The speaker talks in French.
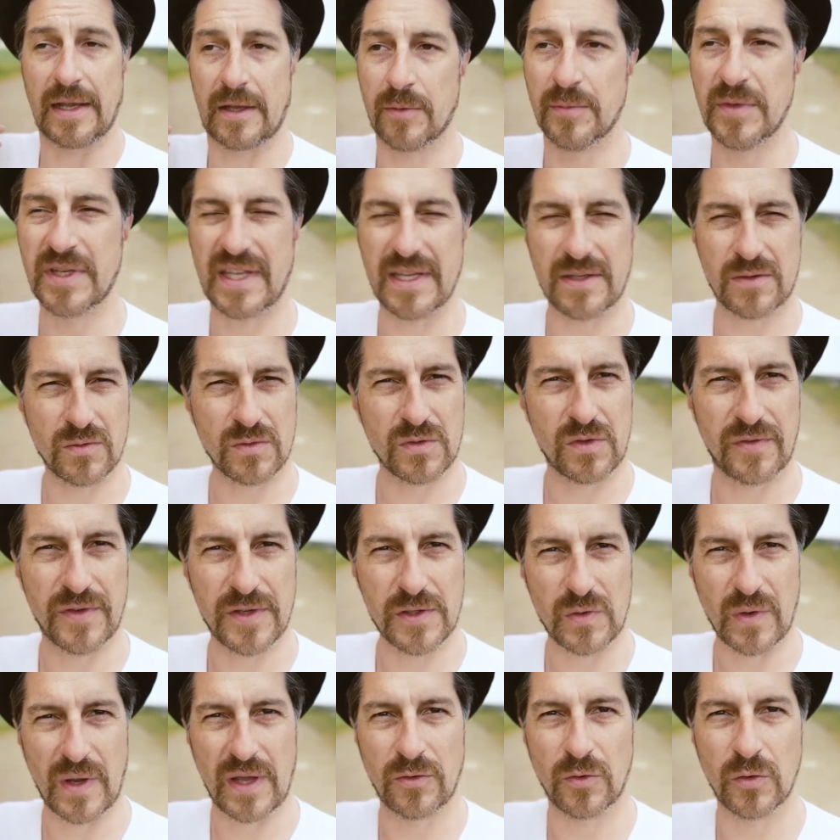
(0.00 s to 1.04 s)
communication se fait
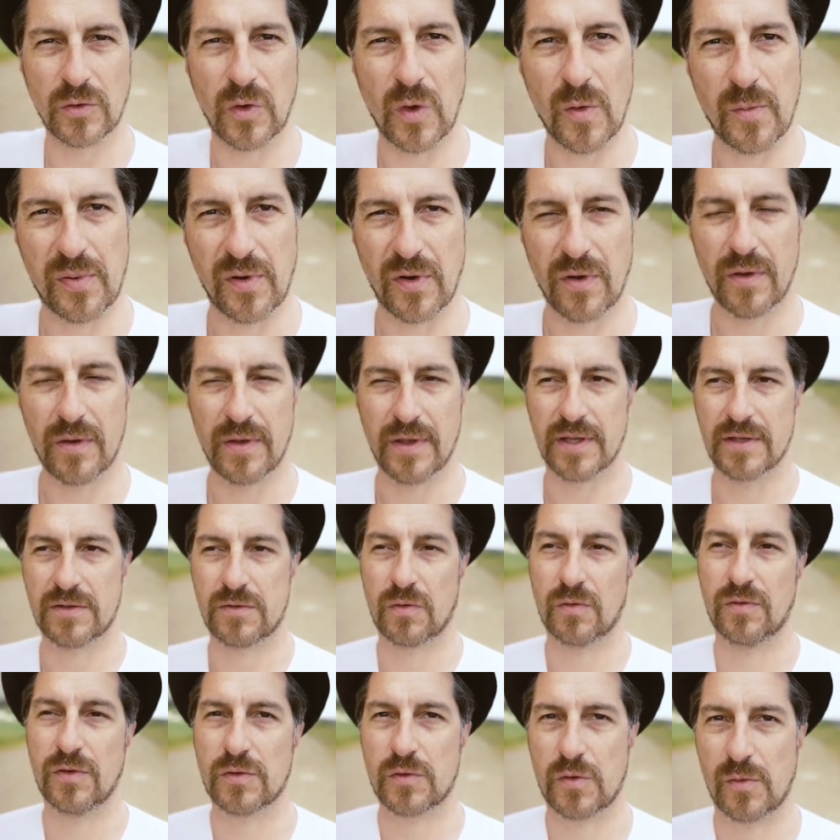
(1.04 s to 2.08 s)
sur un autre plan, et
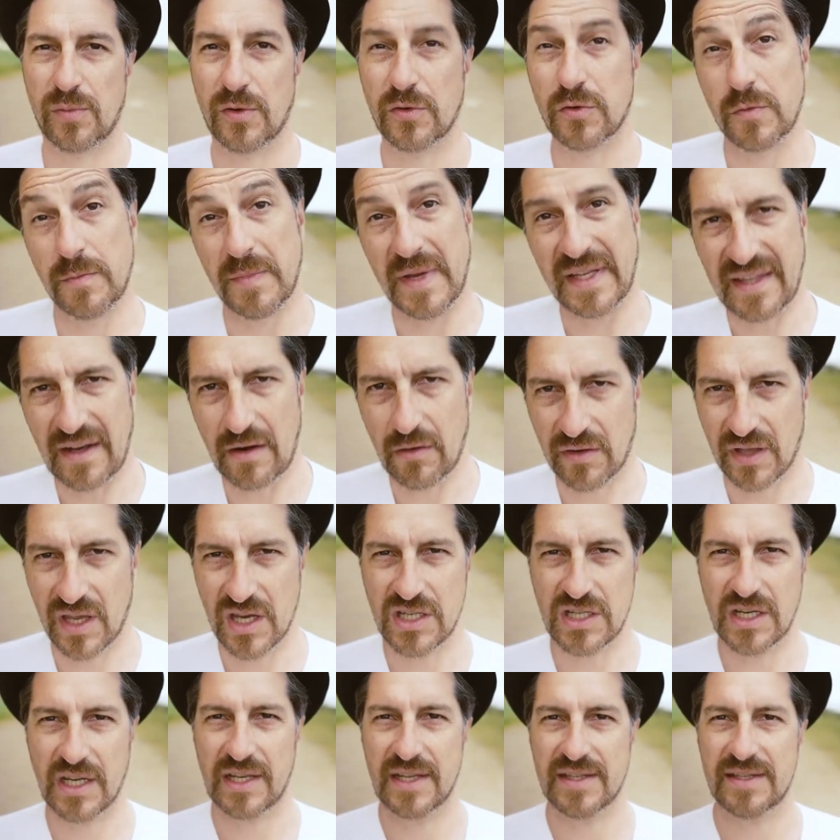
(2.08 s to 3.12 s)
souvent sur le plan du
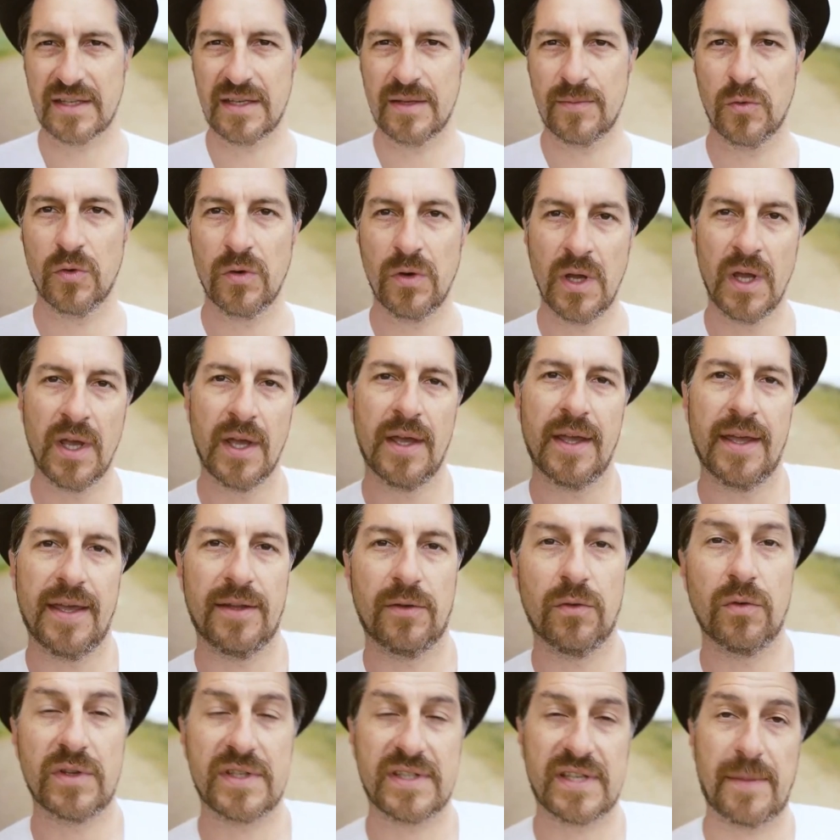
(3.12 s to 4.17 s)
métalangage avec les animaux, et
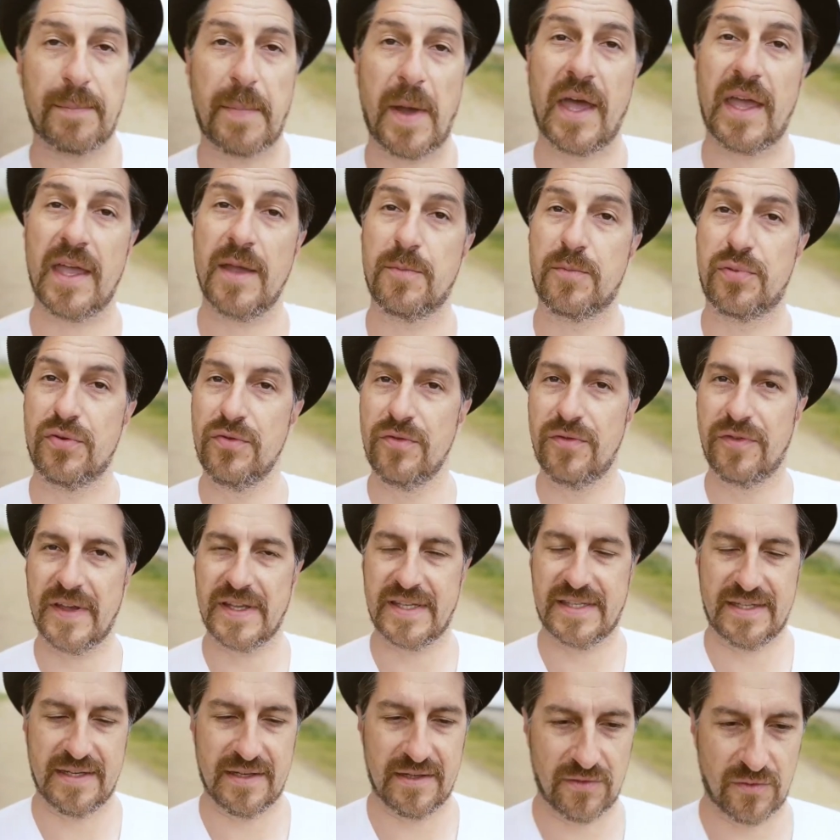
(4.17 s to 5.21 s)
donc ça paraît plus
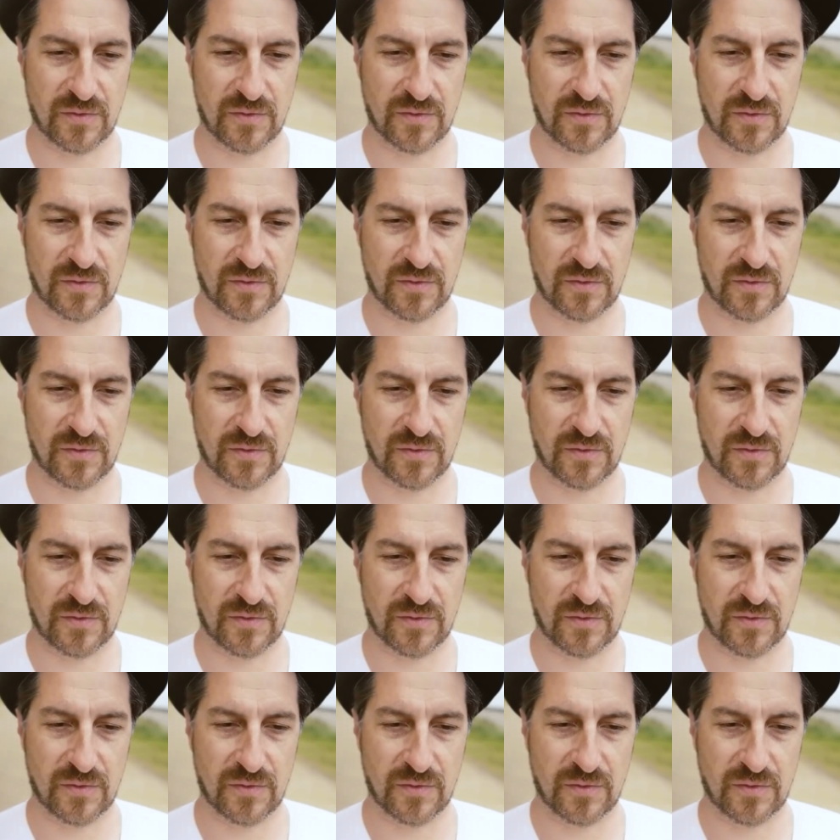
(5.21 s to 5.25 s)
facile.